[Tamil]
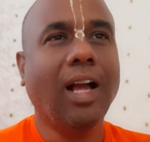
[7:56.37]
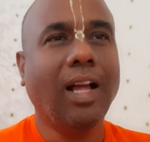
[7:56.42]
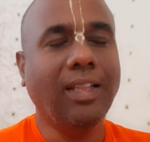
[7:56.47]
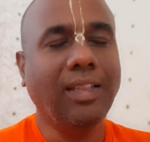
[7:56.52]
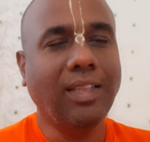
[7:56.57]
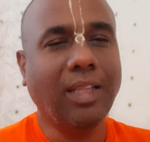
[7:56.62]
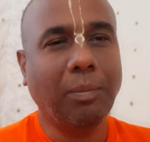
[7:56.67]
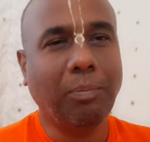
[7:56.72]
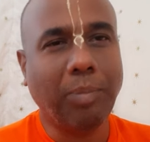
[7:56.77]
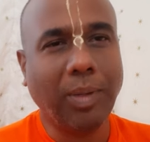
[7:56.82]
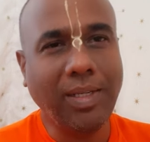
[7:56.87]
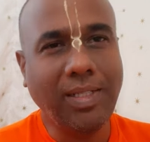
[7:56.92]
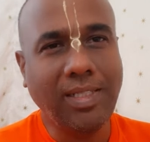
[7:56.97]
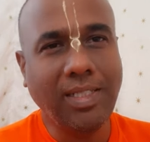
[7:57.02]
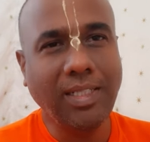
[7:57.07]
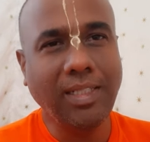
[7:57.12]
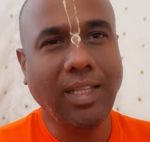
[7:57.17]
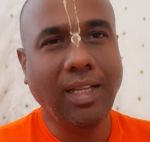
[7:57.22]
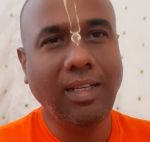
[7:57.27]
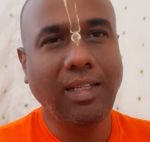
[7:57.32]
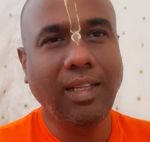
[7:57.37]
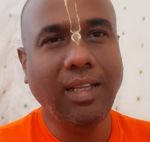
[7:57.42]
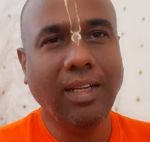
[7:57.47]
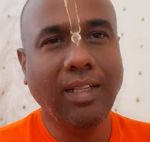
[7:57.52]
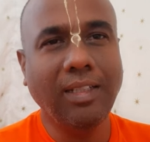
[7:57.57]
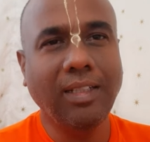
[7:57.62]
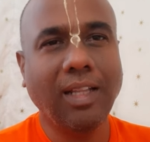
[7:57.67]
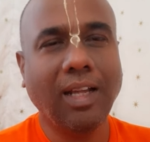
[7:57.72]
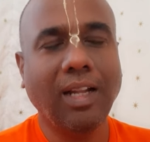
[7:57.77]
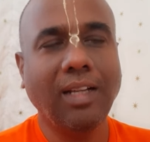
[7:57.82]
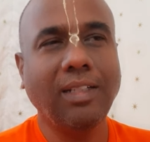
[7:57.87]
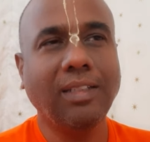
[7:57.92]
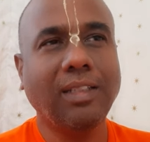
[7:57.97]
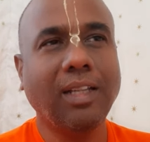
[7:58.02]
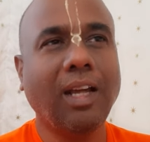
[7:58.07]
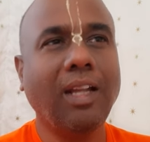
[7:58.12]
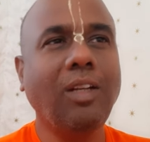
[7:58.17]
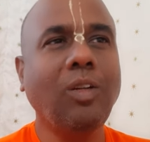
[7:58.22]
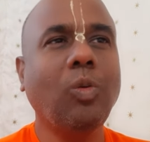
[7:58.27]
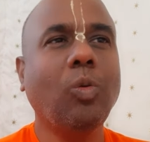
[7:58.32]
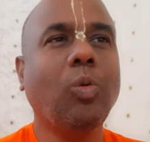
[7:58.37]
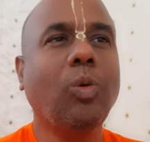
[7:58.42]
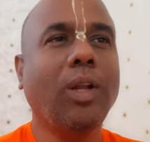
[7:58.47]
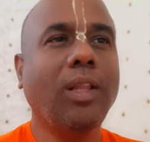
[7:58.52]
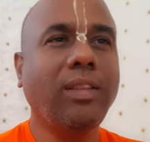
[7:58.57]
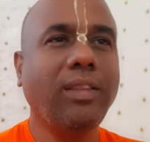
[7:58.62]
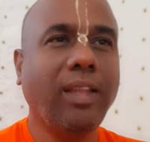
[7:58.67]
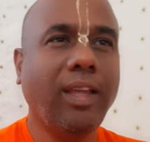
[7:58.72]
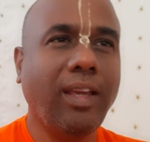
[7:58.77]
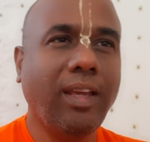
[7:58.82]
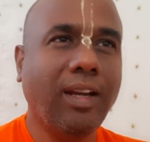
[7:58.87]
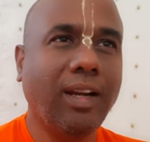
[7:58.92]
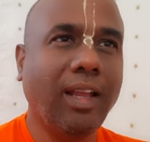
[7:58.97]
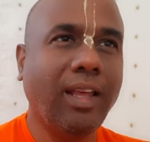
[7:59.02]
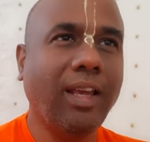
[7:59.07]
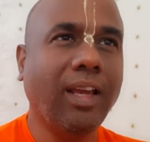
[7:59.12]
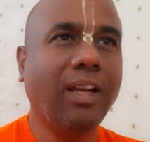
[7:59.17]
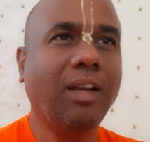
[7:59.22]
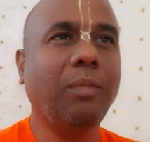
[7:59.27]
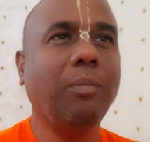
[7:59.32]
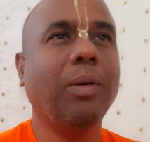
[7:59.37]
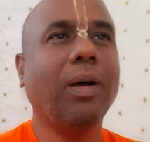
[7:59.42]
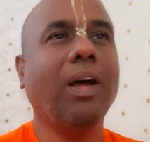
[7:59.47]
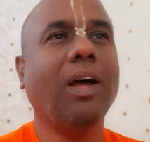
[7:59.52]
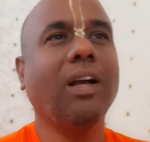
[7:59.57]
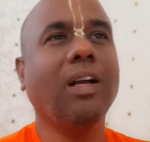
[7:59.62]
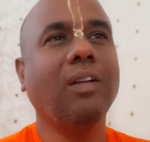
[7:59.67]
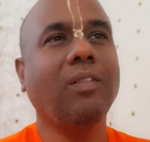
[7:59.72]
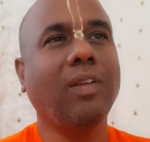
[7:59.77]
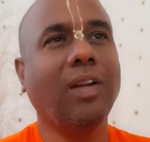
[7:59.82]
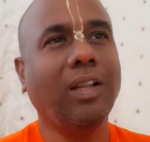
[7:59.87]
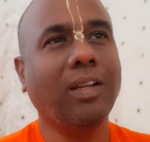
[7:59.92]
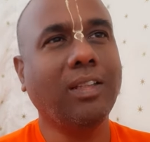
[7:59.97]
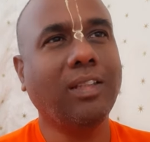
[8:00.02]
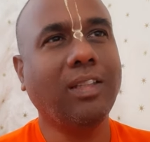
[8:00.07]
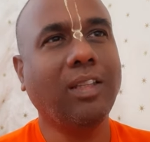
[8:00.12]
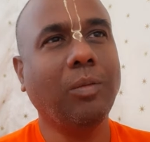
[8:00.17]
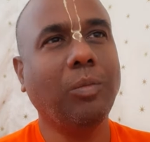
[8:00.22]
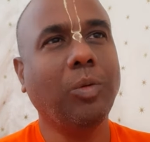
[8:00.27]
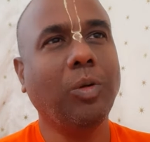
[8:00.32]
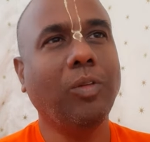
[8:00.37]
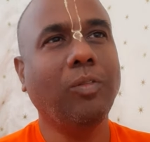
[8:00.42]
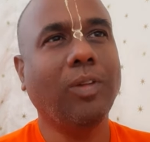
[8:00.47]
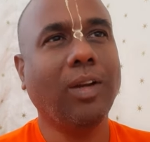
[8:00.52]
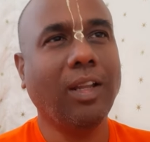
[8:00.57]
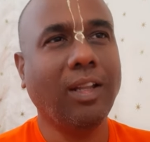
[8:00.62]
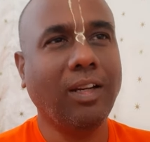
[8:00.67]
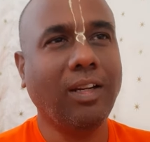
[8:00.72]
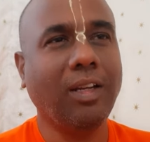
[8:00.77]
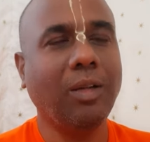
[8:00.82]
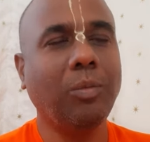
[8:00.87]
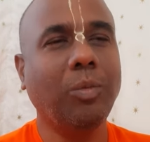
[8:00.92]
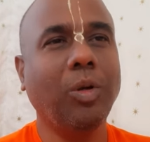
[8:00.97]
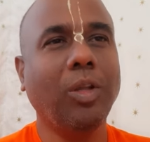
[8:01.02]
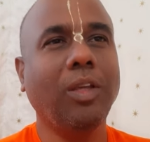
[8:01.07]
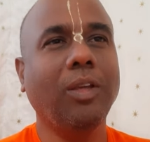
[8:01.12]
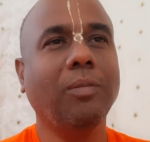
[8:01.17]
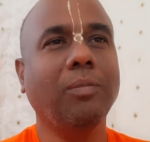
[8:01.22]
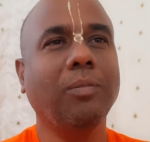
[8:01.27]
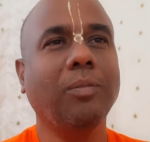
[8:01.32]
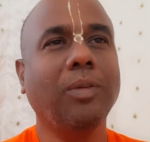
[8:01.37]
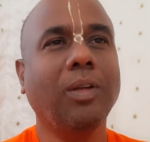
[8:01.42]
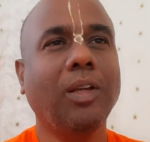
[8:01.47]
அந்த பற்றுதல் இருந்தால்தான் குழந்தைகளை அன்பாக வளர்த்த முடி வளர்க்க முடியும்